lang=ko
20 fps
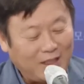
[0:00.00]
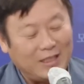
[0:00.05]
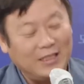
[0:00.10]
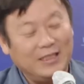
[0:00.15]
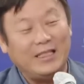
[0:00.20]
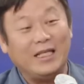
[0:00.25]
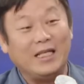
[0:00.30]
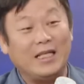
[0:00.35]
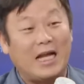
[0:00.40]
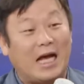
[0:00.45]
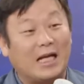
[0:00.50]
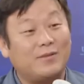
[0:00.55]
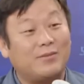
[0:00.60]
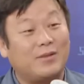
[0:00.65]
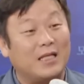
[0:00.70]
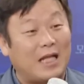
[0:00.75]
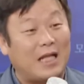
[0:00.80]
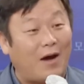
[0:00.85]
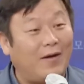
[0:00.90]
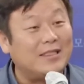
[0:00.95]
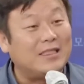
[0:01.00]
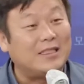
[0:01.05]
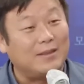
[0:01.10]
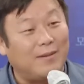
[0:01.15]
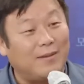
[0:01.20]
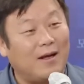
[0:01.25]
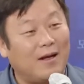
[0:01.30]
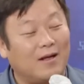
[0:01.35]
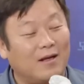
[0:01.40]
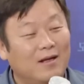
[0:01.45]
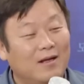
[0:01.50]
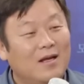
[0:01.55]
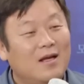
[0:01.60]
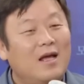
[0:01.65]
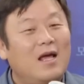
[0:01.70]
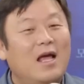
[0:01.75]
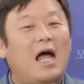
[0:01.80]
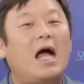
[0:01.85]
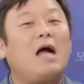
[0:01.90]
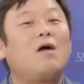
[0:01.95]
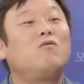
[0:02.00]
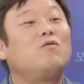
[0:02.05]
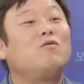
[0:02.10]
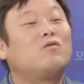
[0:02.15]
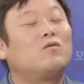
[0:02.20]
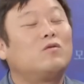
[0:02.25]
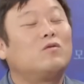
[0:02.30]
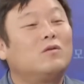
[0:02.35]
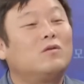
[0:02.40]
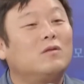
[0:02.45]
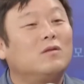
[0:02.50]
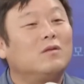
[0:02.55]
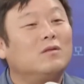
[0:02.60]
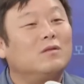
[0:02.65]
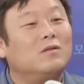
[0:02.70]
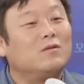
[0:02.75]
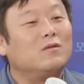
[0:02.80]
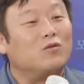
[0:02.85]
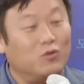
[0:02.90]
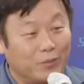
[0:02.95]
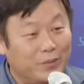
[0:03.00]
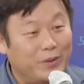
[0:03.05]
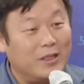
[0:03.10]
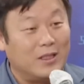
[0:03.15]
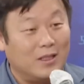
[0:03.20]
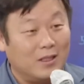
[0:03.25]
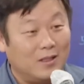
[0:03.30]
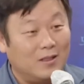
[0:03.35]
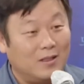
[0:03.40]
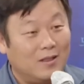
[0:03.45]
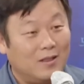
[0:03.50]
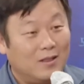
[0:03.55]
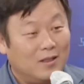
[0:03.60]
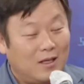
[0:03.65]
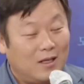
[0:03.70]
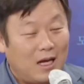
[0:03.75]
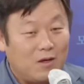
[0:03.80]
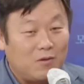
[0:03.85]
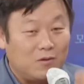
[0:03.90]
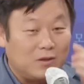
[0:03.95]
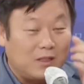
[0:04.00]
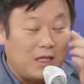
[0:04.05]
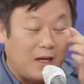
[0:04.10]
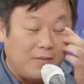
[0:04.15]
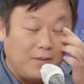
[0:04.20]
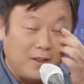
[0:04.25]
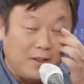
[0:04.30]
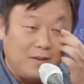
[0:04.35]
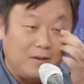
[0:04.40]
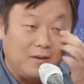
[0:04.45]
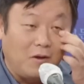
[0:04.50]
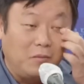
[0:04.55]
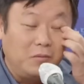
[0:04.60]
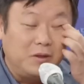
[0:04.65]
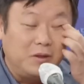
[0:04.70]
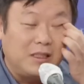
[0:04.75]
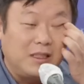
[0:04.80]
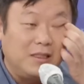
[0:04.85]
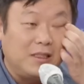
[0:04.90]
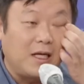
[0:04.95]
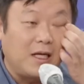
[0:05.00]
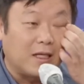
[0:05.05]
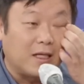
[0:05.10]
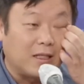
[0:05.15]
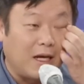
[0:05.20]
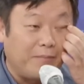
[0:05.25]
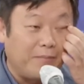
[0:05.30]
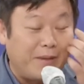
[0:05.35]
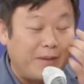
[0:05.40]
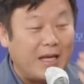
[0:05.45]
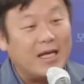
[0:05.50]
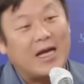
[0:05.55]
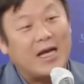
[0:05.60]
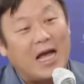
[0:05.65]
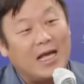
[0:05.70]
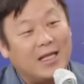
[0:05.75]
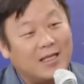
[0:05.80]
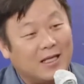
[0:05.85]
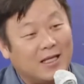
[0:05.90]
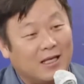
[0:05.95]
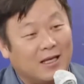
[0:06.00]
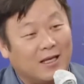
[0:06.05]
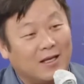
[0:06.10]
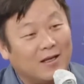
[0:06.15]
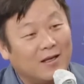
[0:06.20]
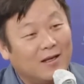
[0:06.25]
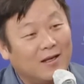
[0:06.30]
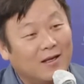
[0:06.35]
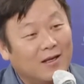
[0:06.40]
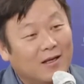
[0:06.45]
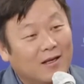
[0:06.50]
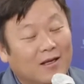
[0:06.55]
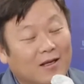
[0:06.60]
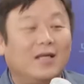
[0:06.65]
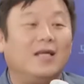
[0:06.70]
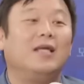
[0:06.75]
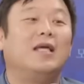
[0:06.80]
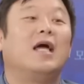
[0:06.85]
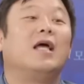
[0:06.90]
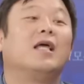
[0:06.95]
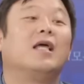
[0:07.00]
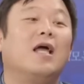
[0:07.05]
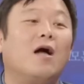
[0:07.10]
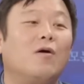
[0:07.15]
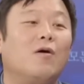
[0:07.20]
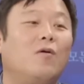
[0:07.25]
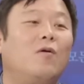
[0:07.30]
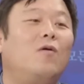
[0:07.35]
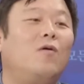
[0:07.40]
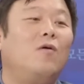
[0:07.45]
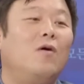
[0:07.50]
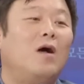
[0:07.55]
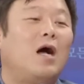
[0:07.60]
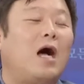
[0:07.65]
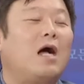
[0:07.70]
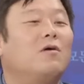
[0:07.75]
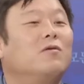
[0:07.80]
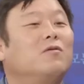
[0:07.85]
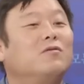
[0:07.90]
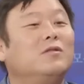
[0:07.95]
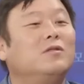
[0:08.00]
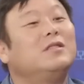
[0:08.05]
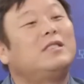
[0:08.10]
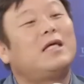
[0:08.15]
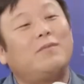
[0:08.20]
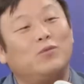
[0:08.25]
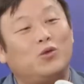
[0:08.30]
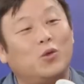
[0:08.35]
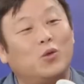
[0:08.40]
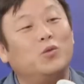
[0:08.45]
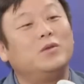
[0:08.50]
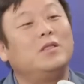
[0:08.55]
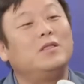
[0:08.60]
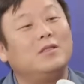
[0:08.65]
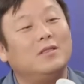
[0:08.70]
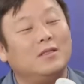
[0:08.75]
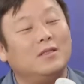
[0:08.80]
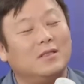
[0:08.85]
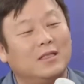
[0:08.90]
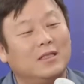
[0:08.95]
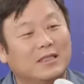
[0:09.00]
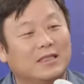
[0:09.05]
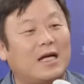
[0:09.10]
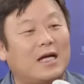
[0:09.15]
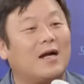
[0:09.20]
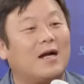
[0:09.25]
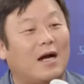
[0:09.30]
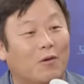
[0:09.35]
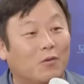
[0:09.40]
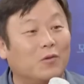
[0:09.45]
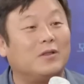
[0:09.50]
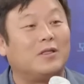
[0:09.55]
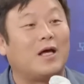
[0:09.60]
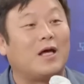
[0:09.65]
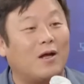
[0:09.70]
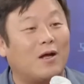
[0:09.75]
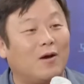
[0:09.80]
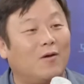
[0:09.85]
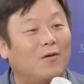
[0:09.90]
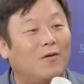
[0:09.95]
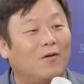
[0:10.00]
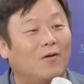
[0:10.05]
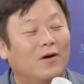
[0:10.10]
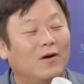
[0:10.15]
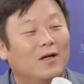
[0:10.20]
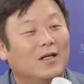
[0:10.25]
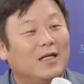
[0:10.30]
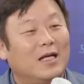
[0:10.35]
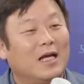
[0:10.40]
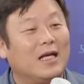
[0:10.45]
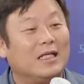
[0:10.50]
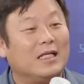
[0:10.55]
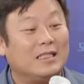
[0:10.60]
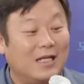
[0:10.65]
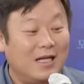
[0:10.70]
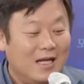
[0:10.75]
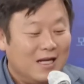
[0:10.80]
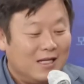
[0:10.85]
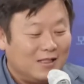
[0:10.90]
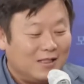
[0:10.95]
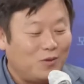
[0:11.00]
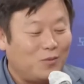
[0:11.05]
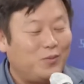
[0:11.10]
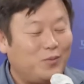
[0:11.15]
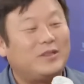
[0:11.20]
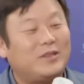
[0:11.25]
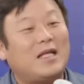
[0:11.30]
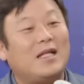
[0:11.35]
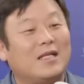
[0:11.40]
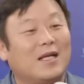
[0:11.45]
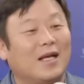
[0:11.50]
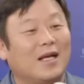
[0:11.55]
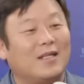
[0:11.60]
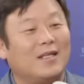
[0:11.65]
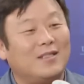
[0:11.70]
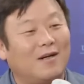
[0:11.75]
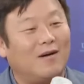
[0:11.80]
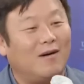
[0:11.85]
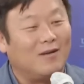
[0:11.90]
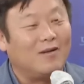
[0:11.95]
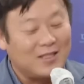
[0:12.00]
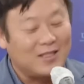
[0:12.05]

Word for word: 제들이 아쉽게 나왔지만 한국 국민들, 음. 한국 사람들은 너무 친절하다. 베리 카인들리 아, 이야기하고 예. 한국은 참 좋은 인상을 갖고 있다라고 그래요. 그렇죠. 이야기해서 저도 풋살장에서